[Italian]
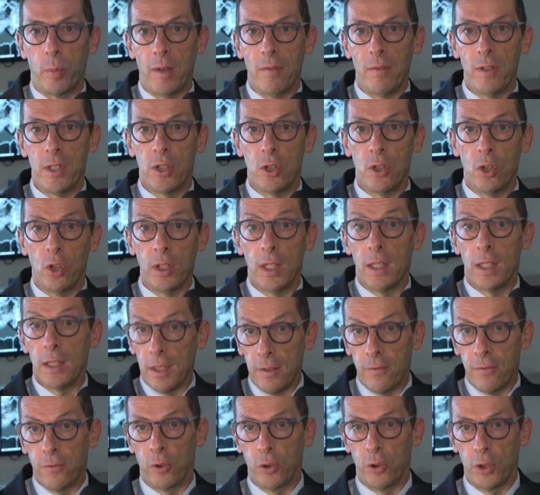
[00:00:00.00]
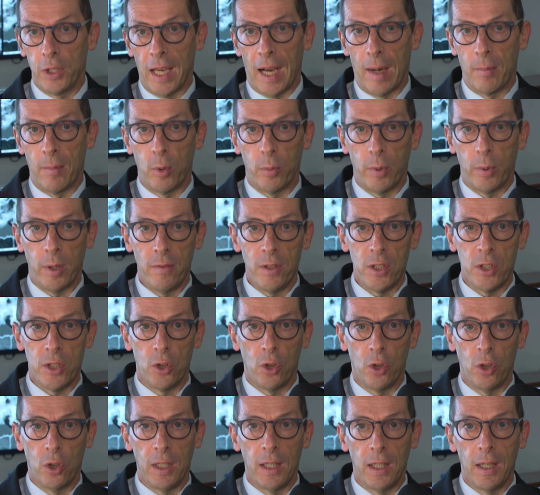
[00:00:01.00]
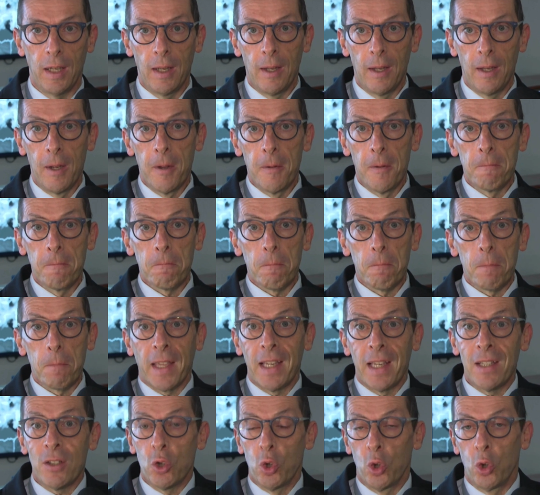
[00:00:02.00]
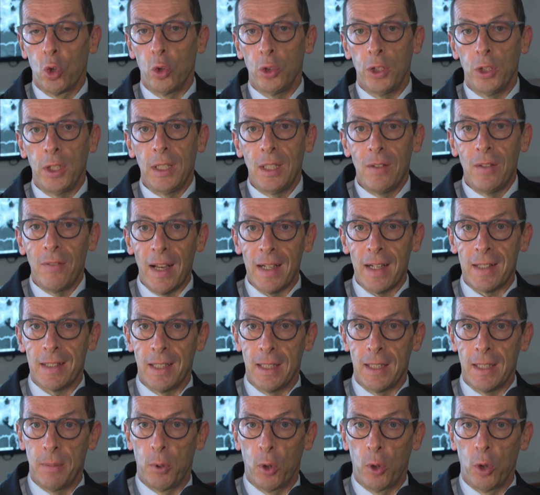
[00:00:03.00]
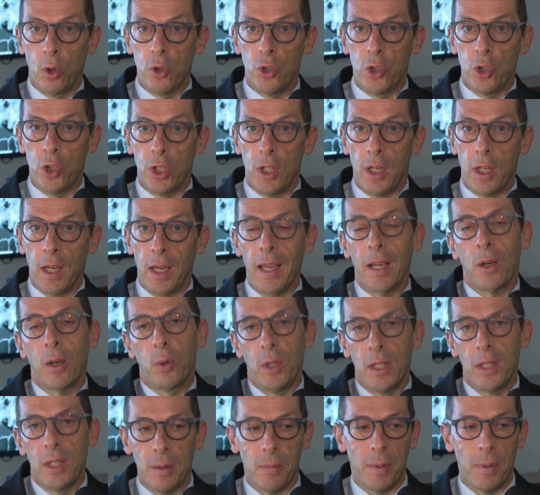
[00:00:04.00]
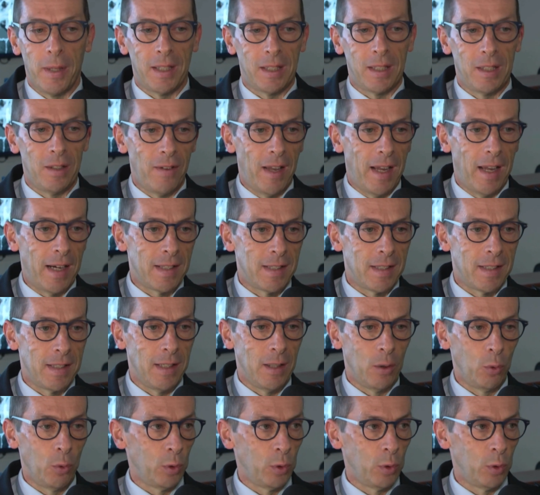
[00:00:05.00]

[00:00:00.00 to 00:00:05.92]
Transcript: previsioni e diffondiamo previsioni che sono di diverse tipologie e quindi per diversi